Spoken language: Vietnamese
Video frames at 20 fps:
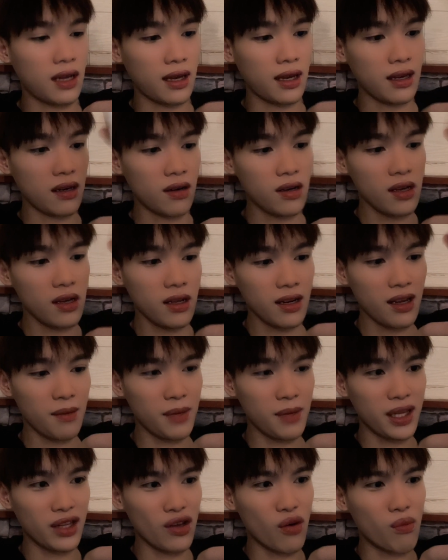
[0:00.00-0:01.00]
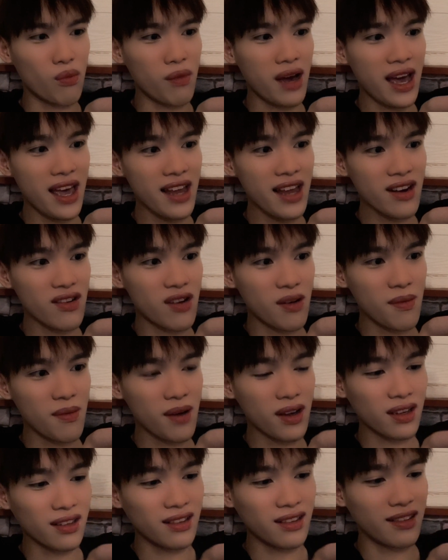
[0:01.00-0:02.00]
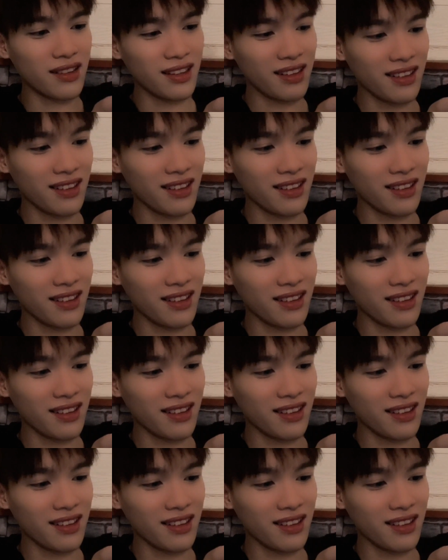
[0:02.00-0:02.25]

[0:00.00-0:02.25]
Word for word: thấy không thì mình dùng hết rồi đó mọi người